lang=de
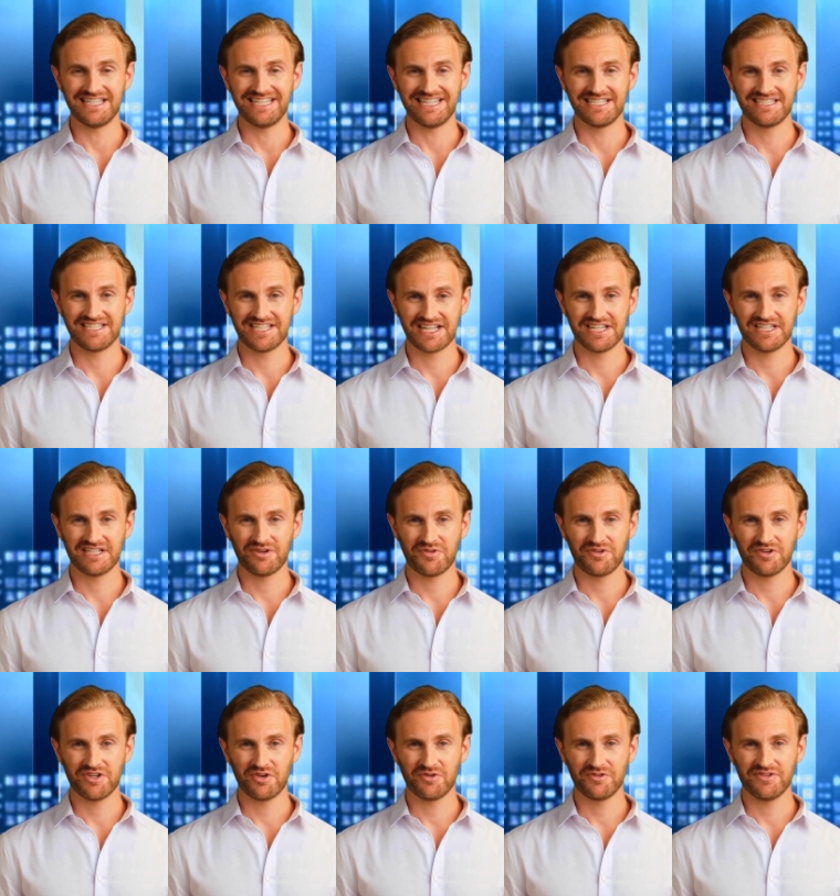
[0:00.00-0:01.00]
ist sicher
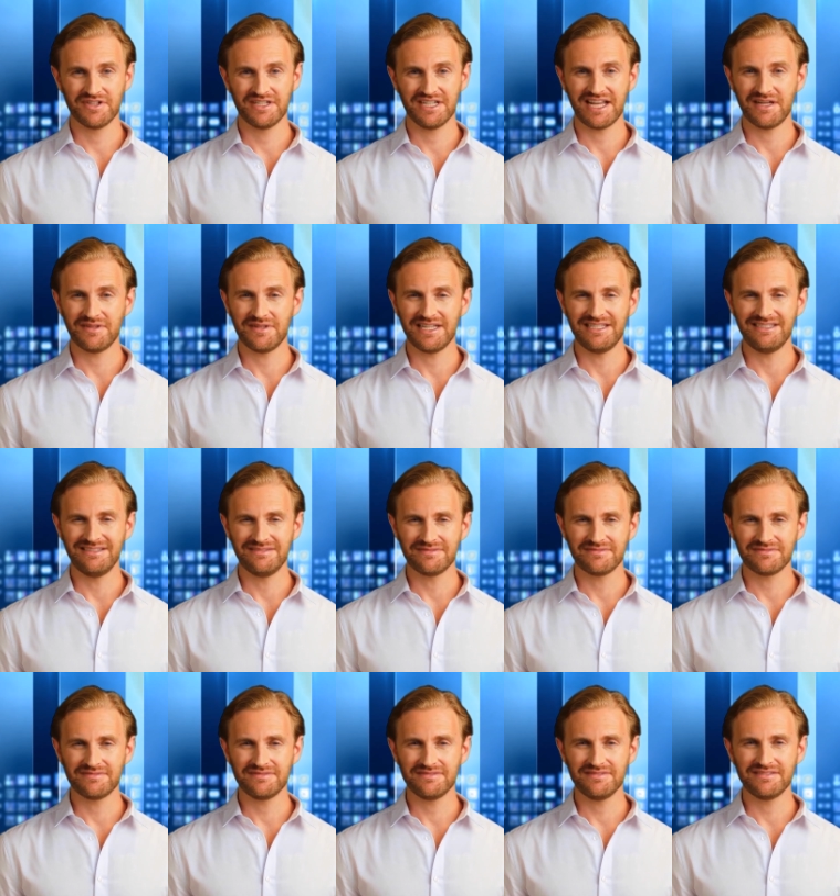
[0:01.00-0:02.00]
und komfortabel.
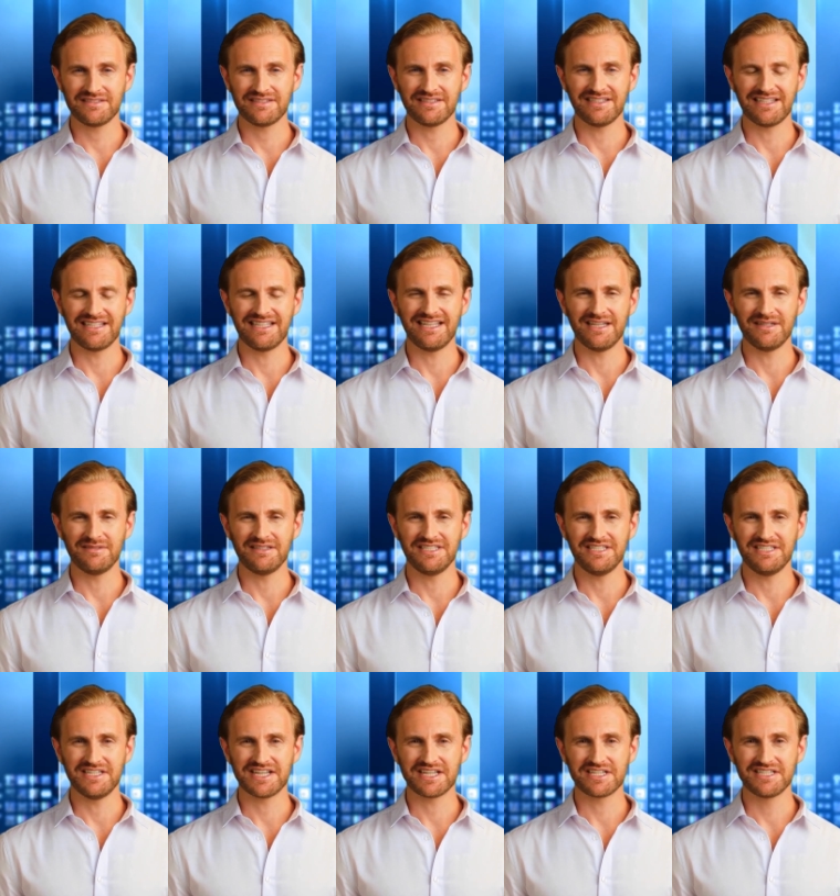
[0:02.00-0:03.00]
Sie
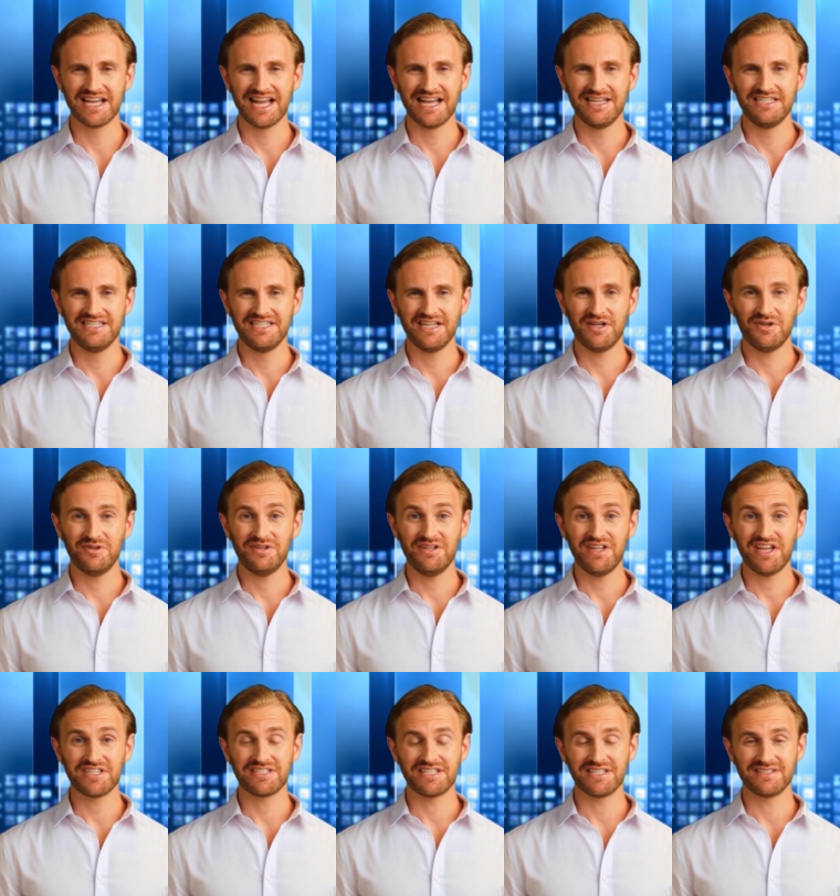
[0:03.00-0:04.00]
müssen sich keine Sorgen
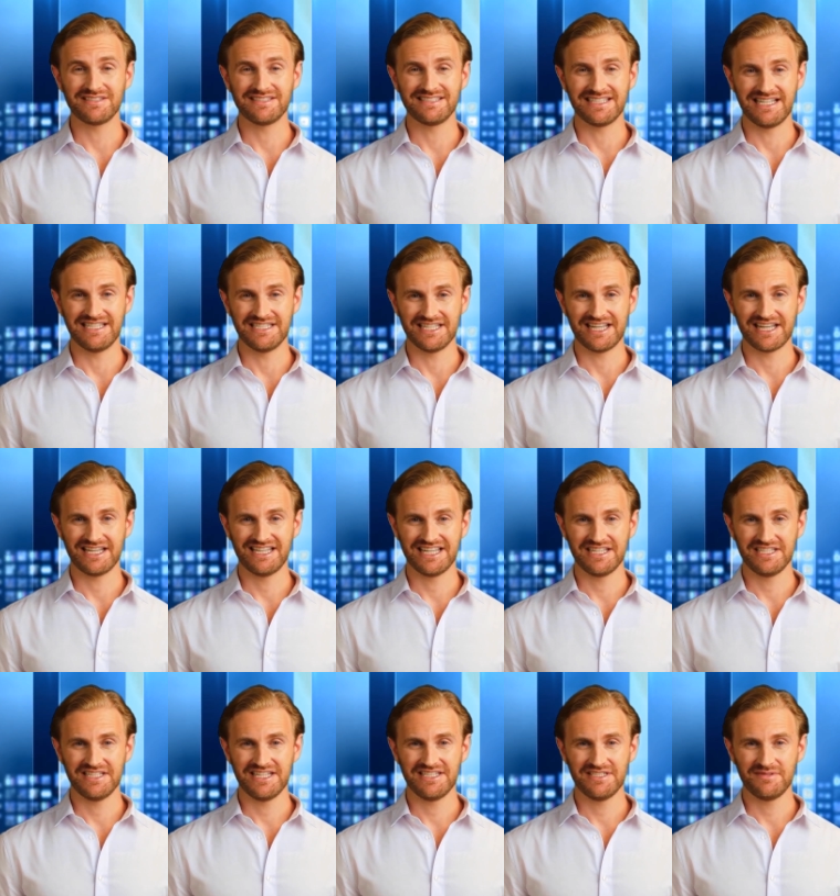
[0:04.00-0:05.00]
machen, dass Ihr
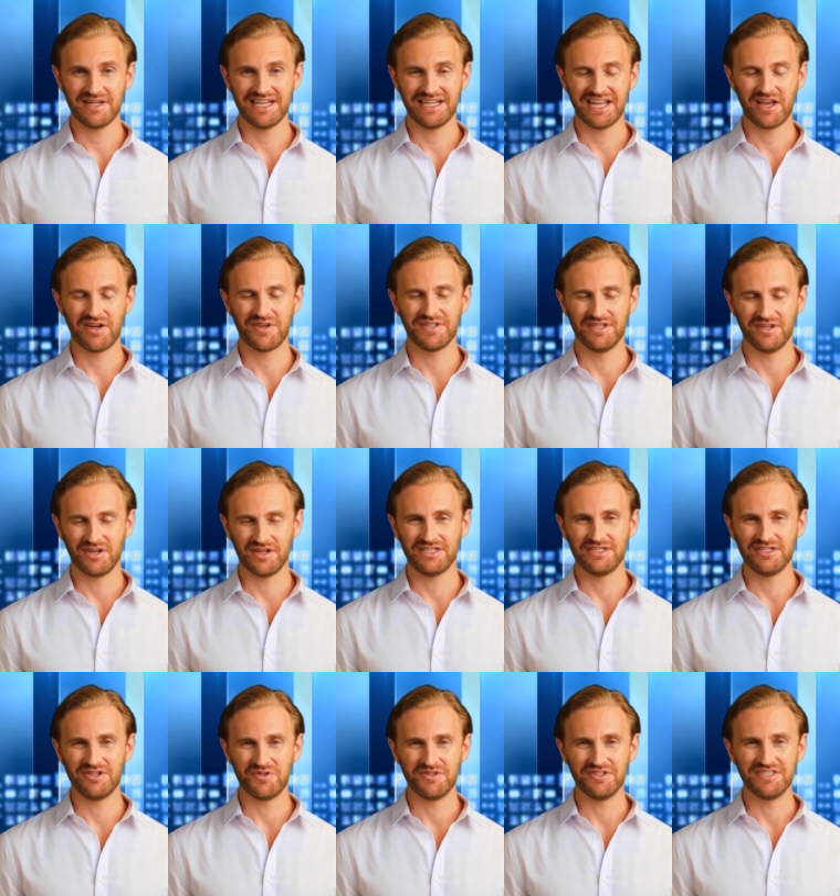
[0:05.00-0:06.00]
Kind das Bett
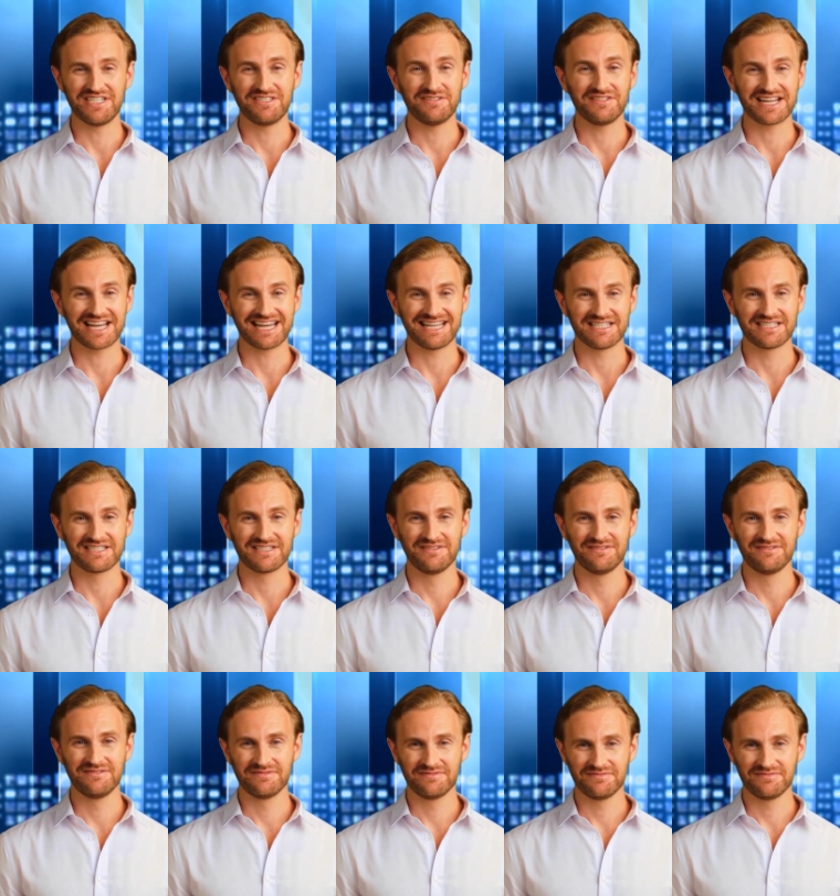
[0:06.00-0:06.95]
ausrollt und sich verletzt.